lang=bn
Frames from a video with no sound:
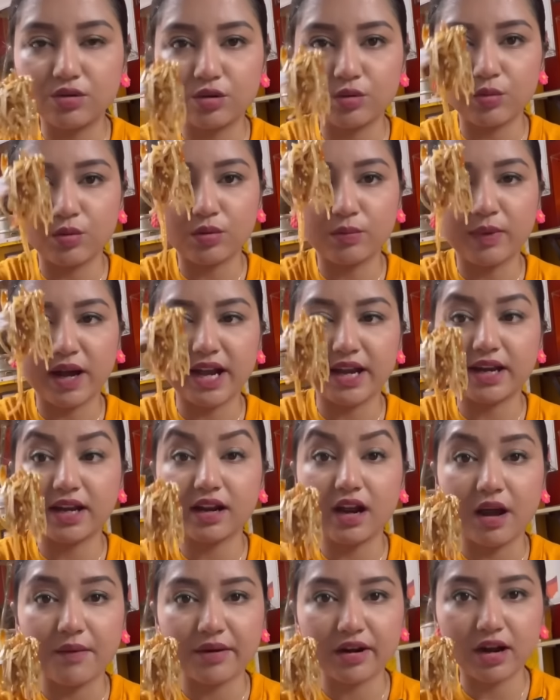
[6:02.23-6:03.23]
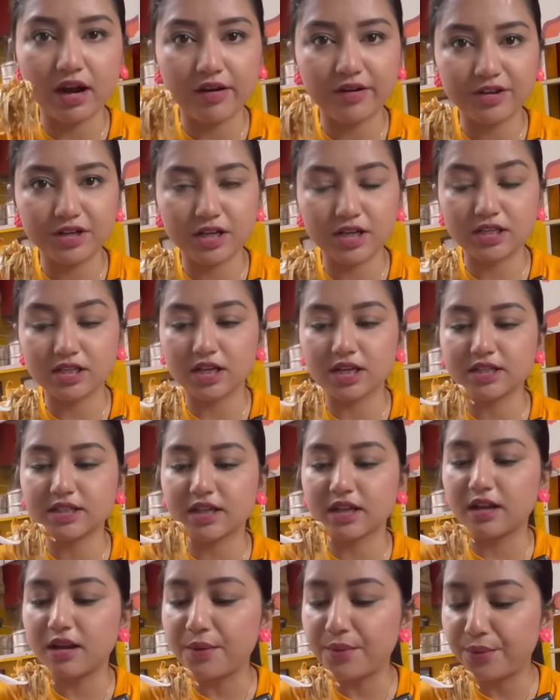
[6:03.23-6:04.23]
করবো বাইরে খাবার খাওয়া যাচ্ছে
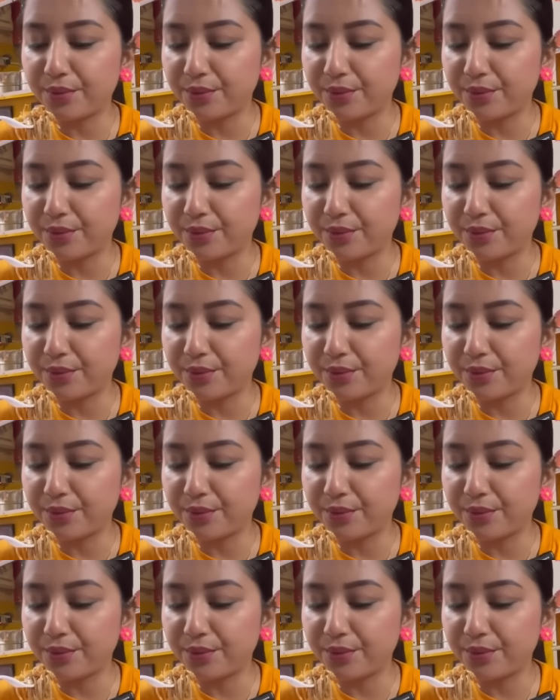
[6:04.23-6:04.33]
আজকাল